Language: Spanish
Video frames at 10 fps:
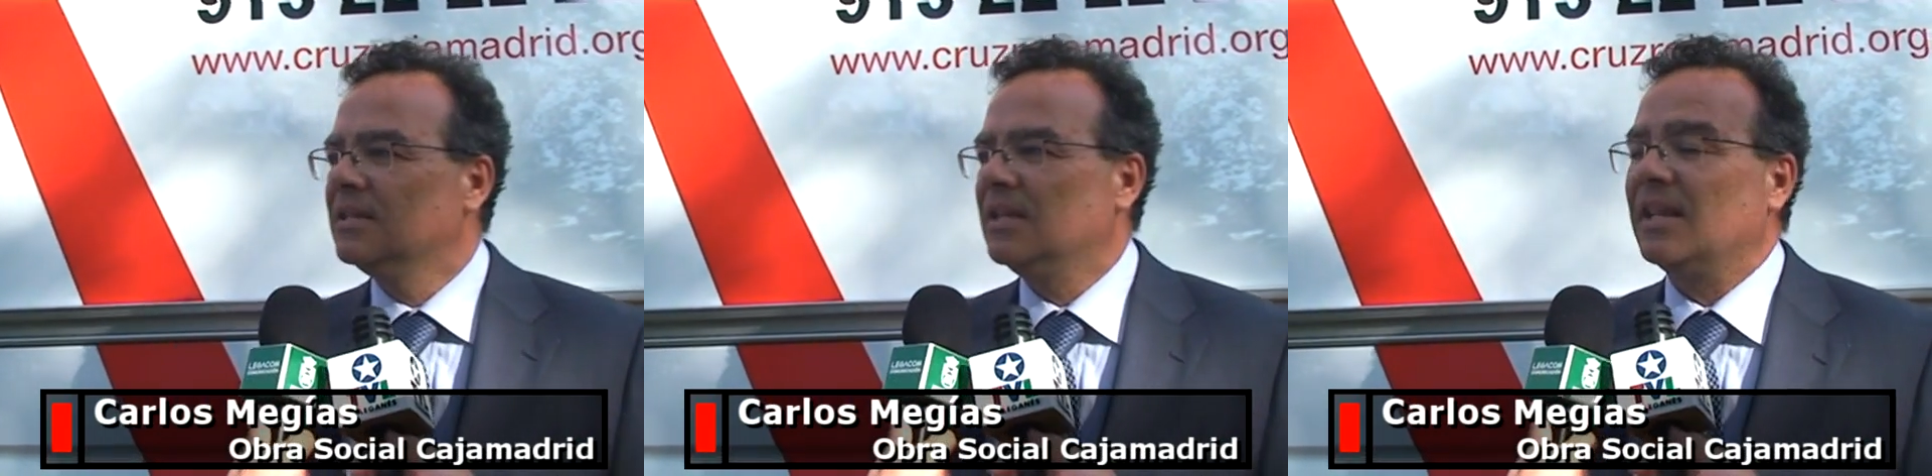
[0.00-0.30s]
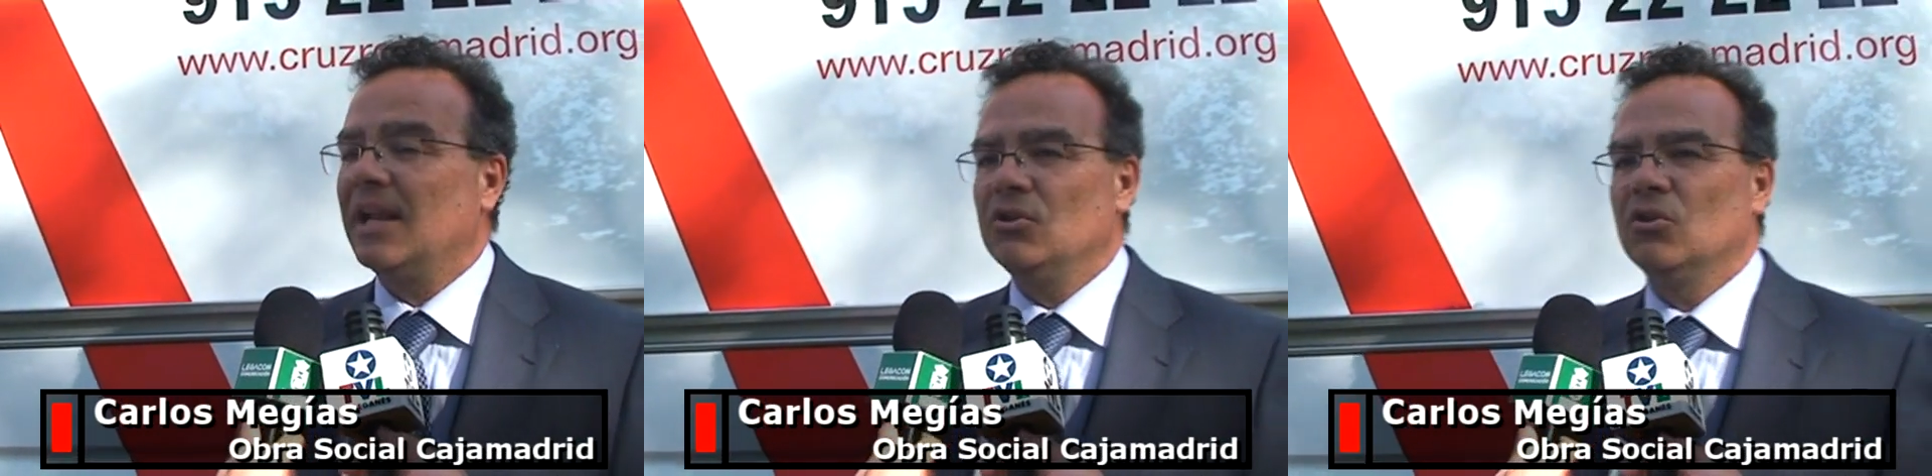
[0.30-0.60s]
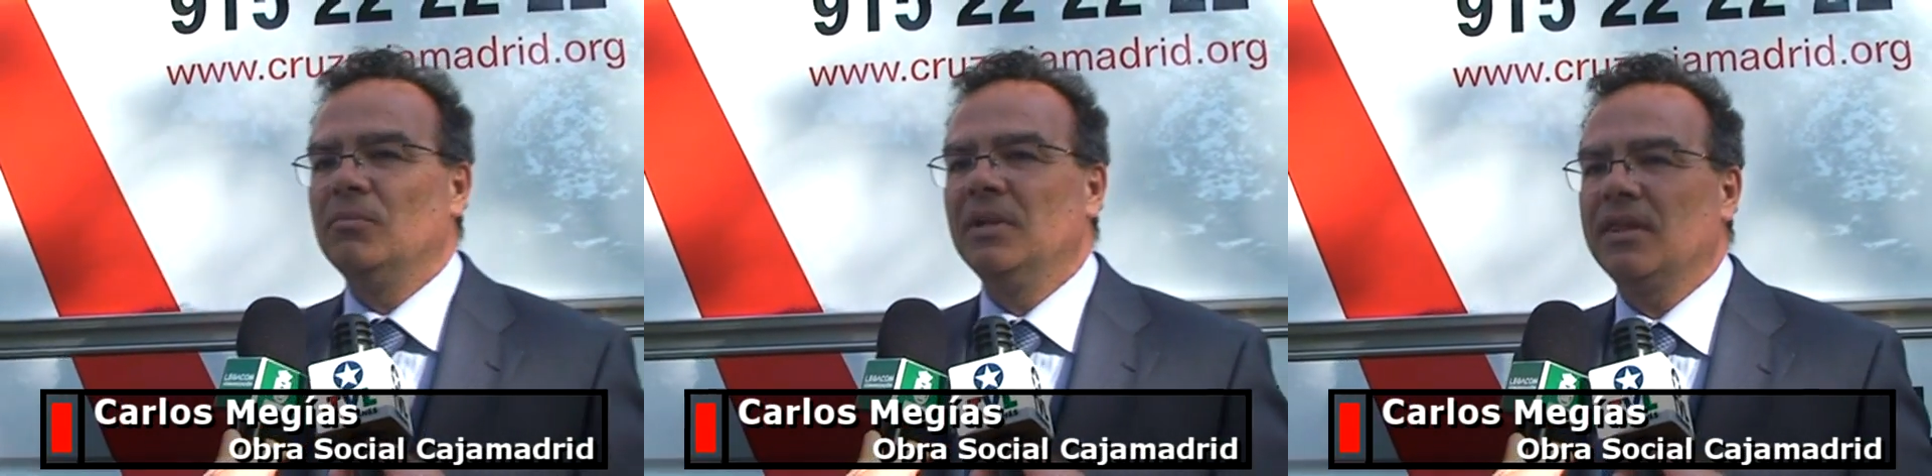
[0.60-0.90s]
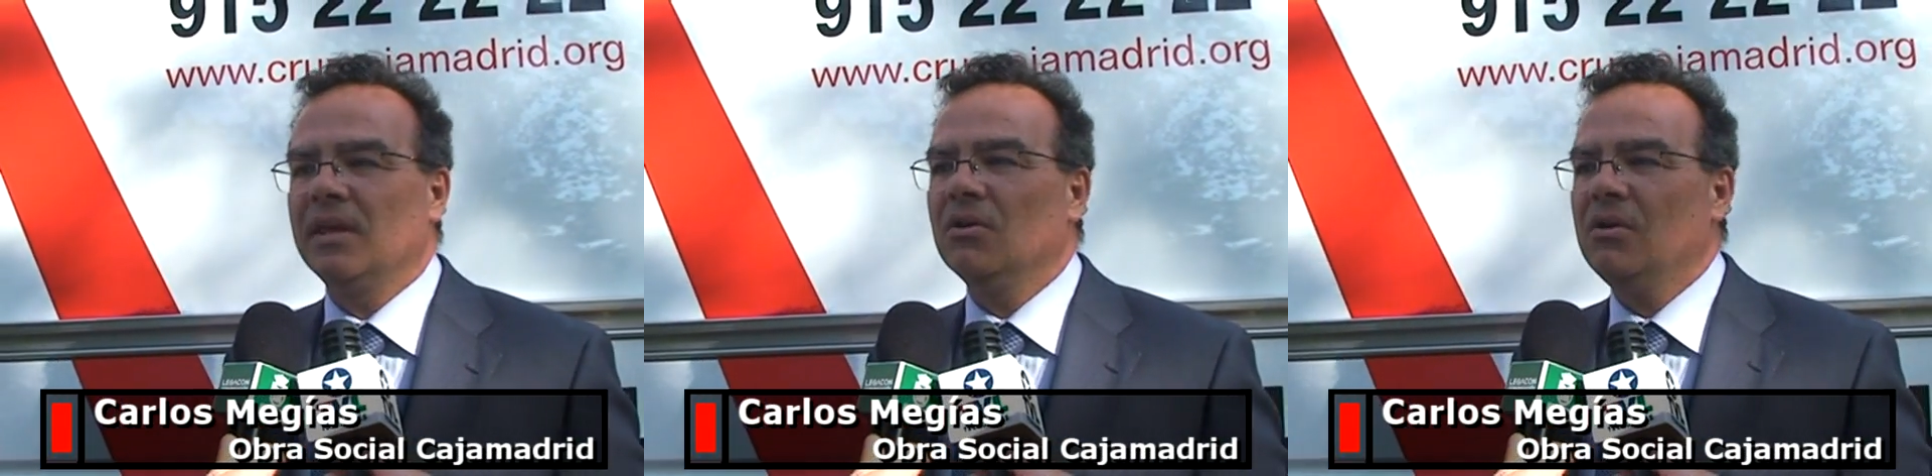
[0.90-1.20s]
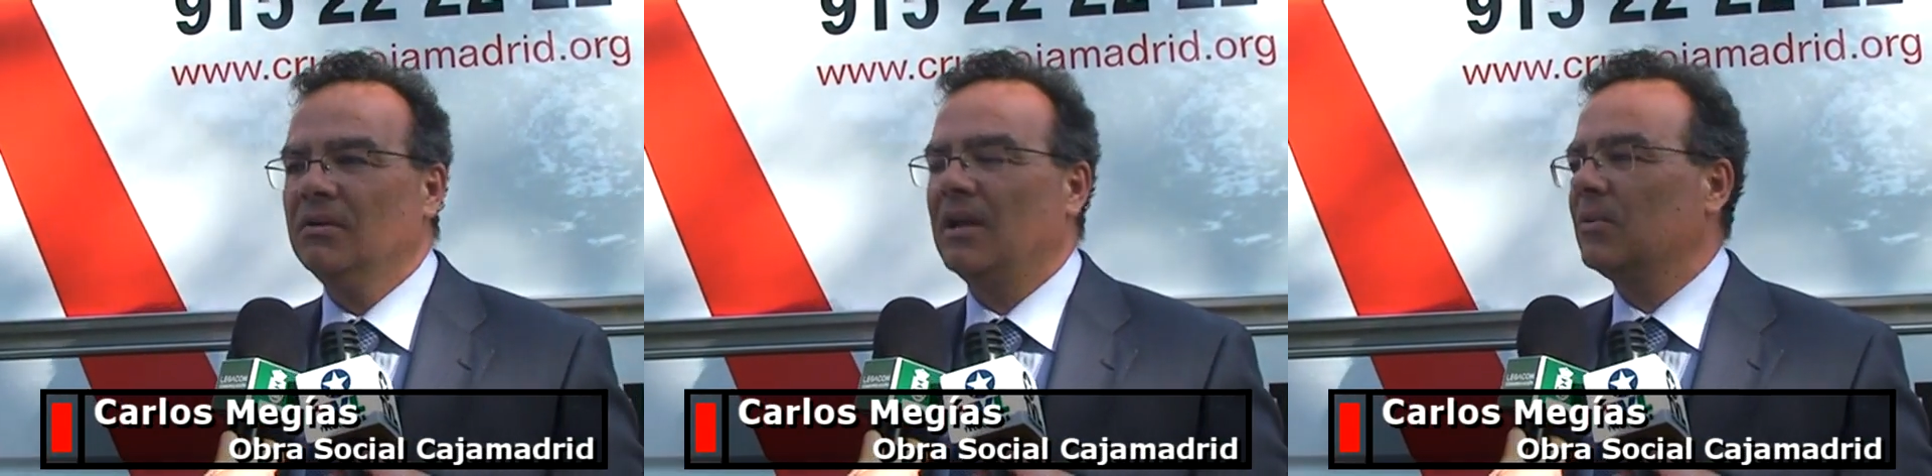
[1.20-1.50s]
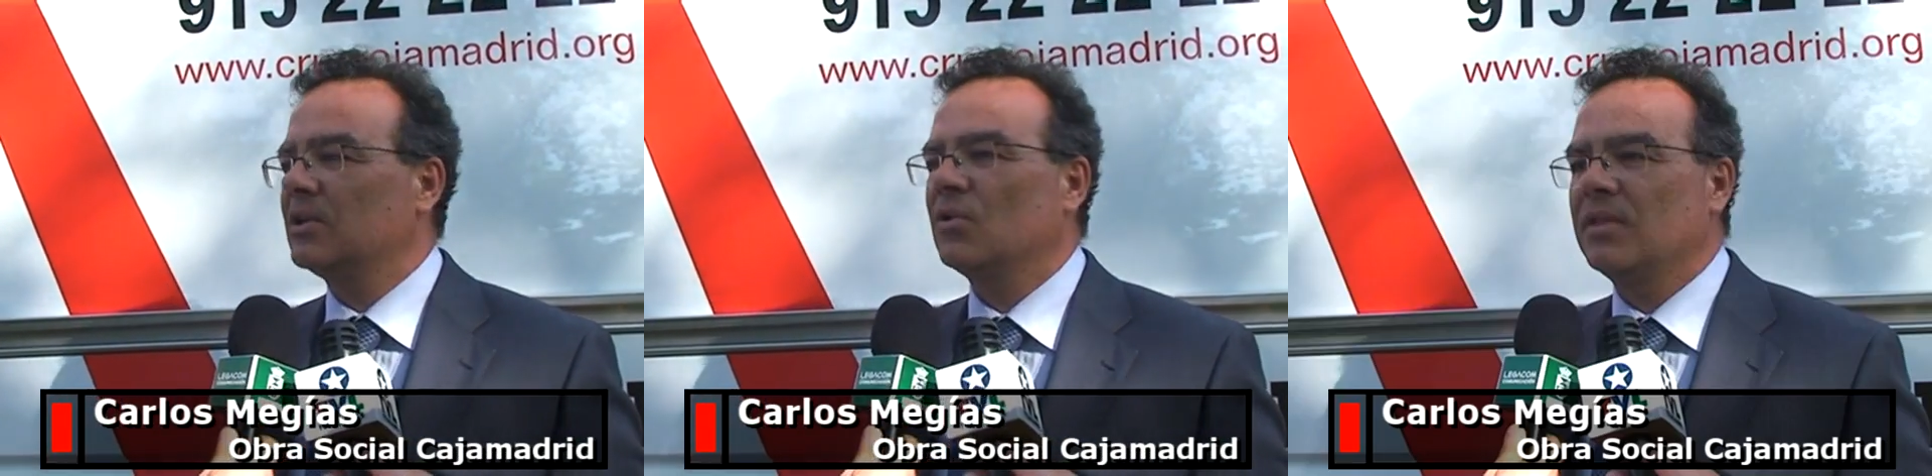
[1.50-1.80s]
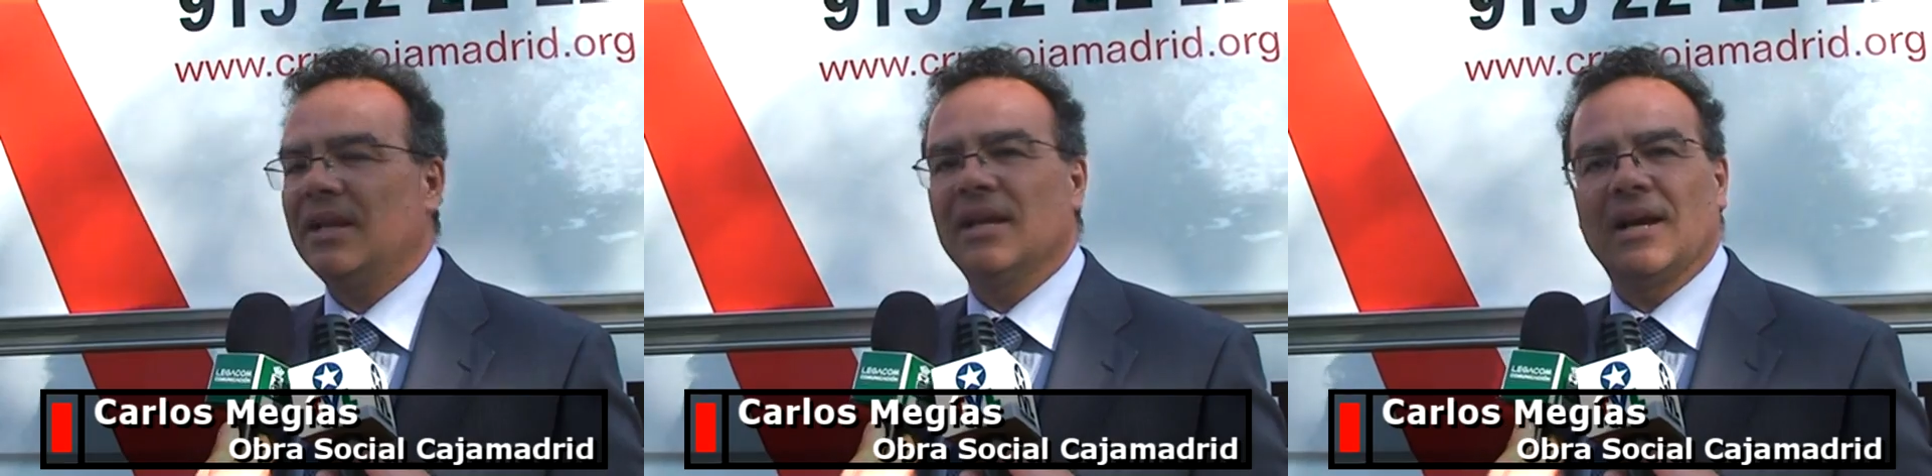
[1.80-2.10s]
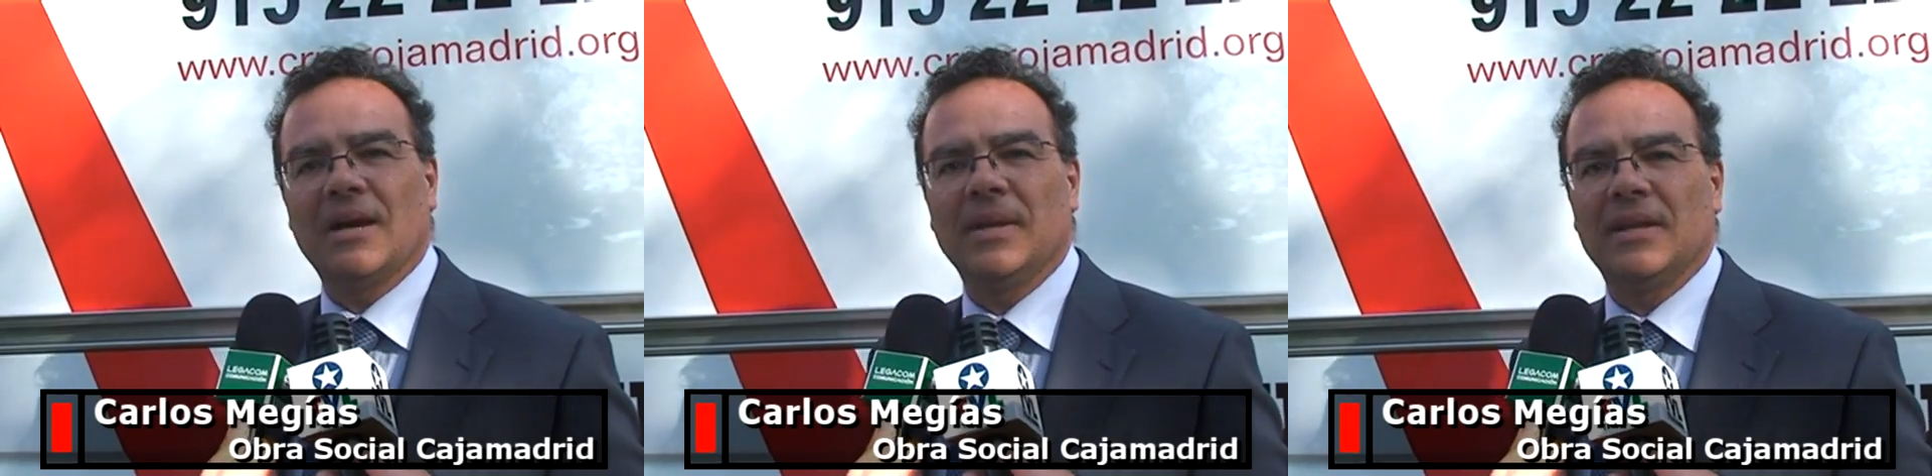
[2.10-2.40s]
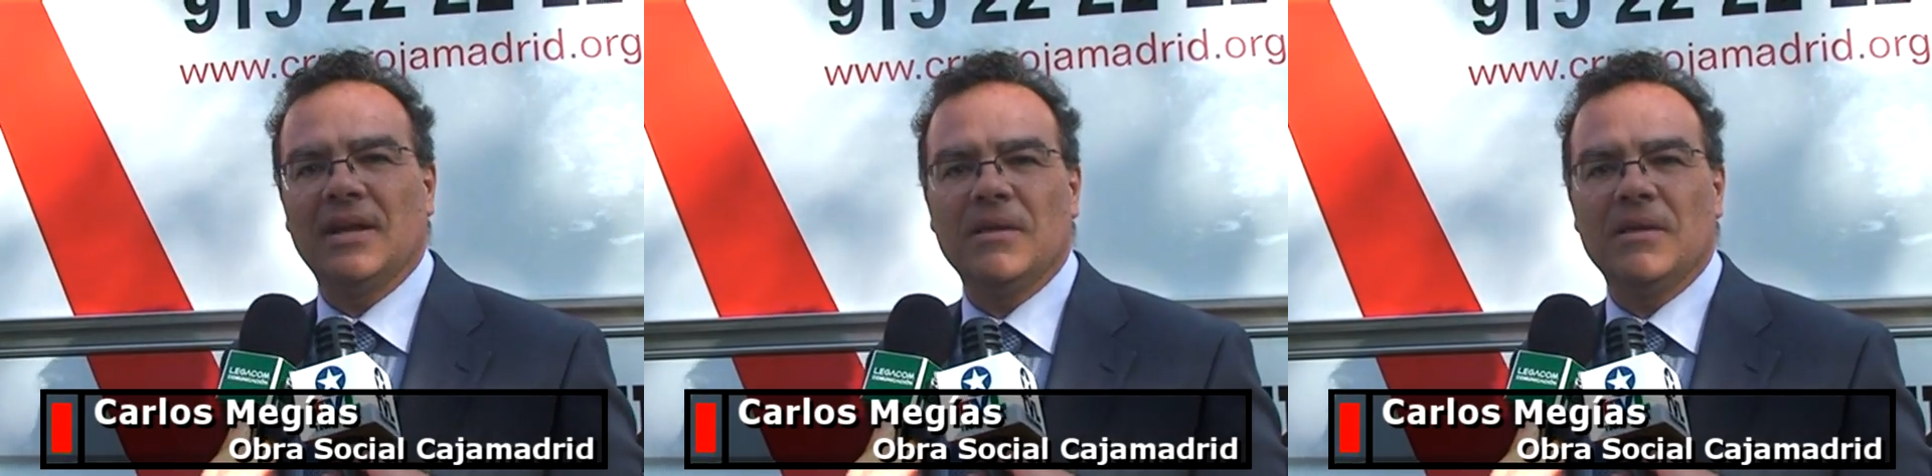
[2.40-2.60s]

desde el año 2005, la obra social de Caja Madrid